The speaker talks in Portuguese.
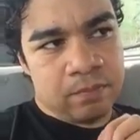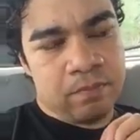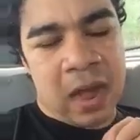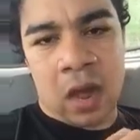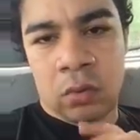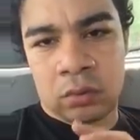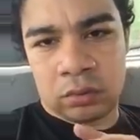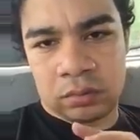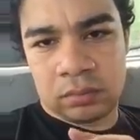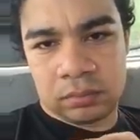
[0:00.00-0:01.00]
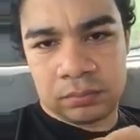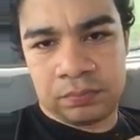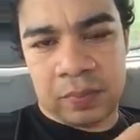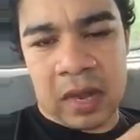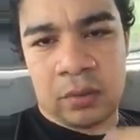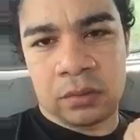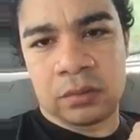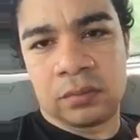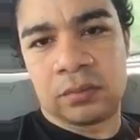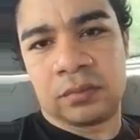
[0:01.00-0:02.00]
Paulo,
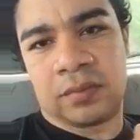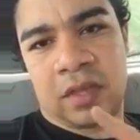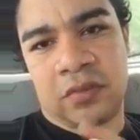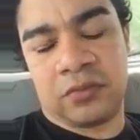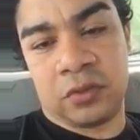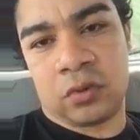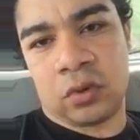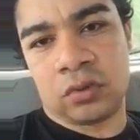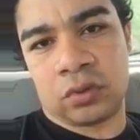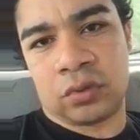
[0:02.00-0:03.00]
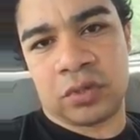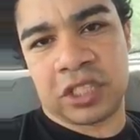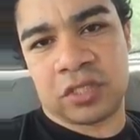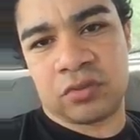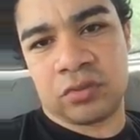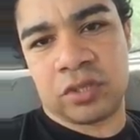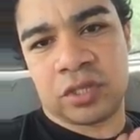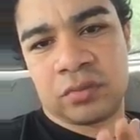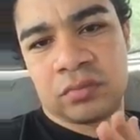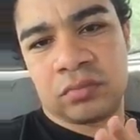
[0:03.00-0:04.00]
Paulo teve um encontro com
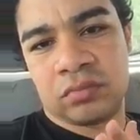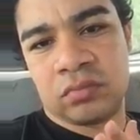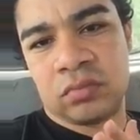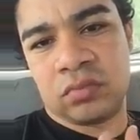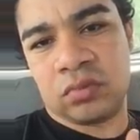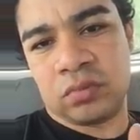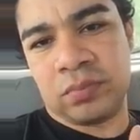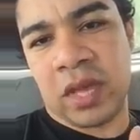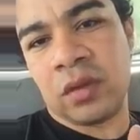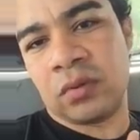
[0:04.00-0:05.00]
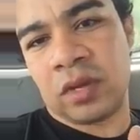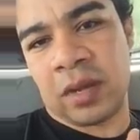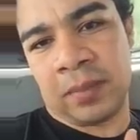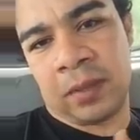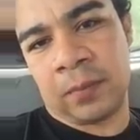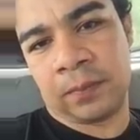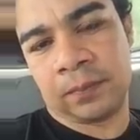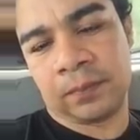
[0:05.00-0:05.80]
Jesus no meio do caminho.